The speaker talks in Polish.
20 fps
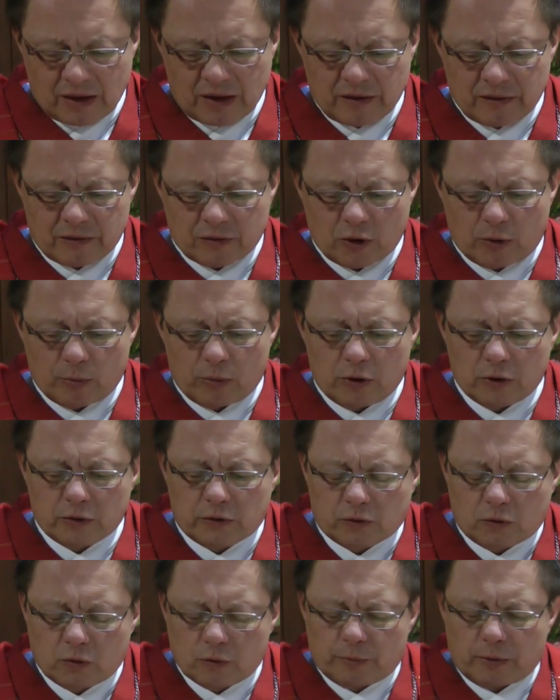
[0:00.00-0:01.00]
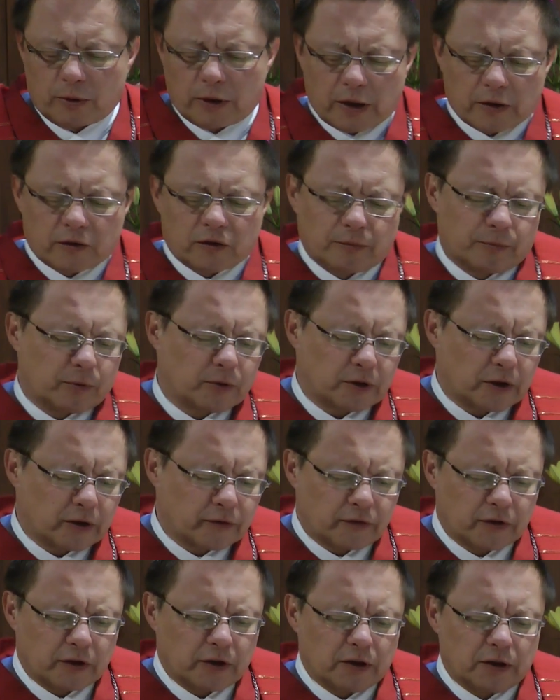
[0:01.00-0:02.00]
w Tobolsku Polacy
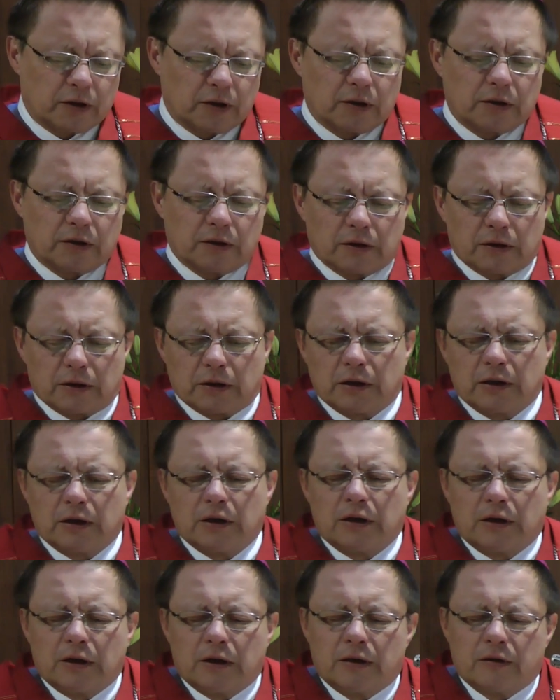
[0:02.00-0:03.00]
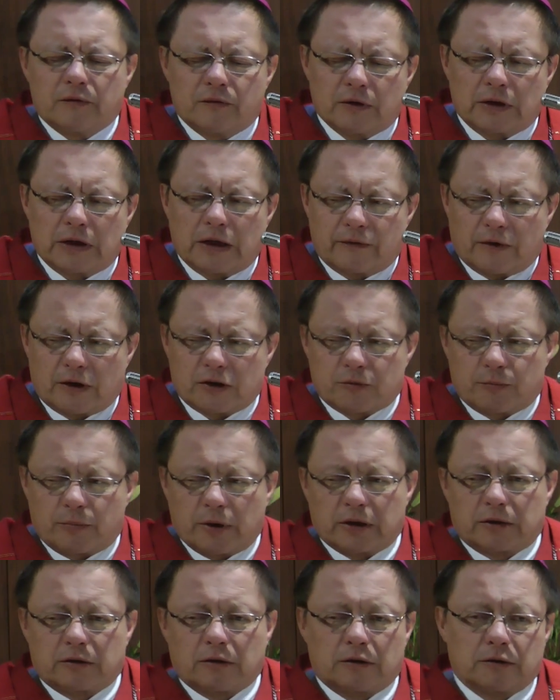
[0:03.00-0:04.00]
potrafili y, wylewać
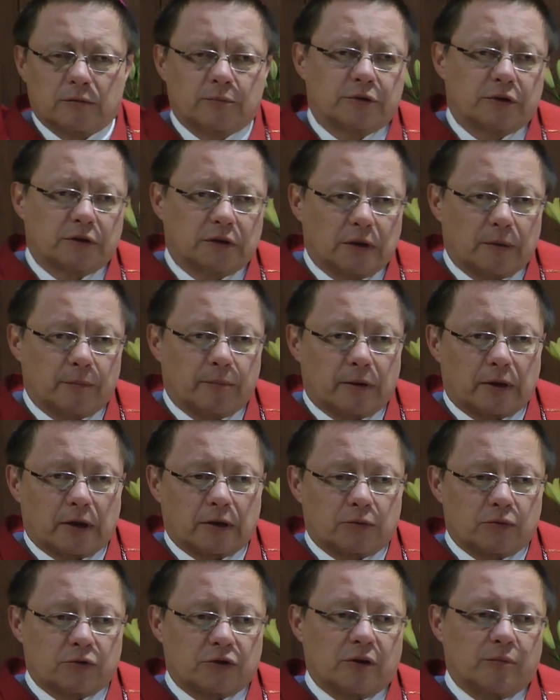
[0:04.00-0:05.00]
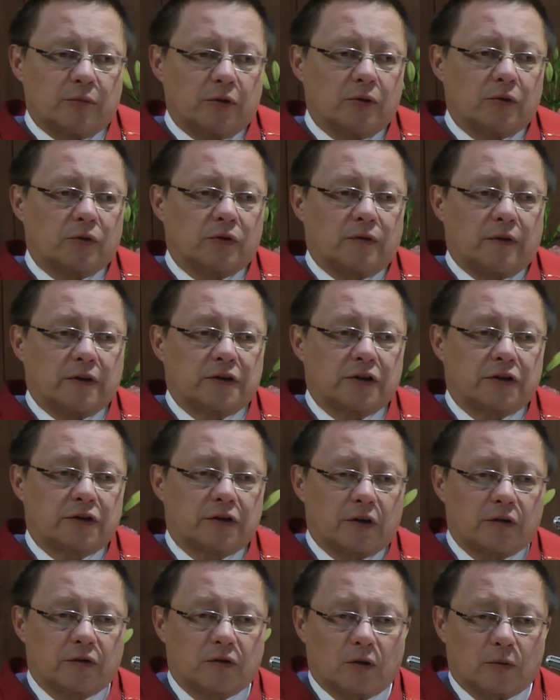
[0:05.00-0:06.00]
beton przy temperaturze minus
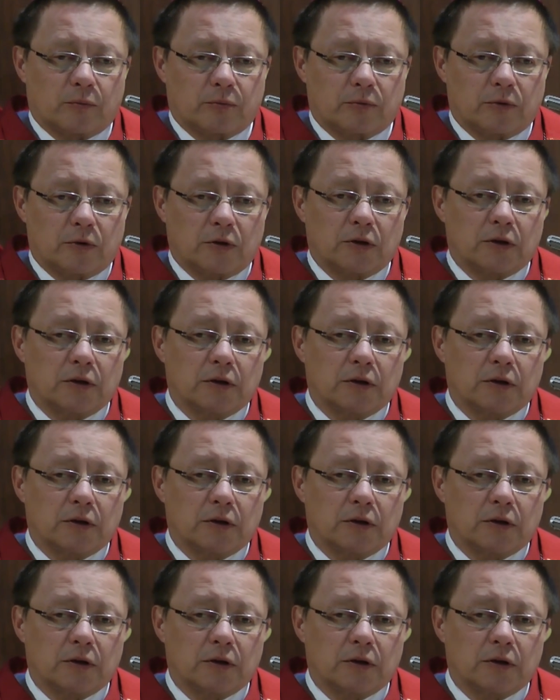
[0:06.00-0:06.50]
20 stopni,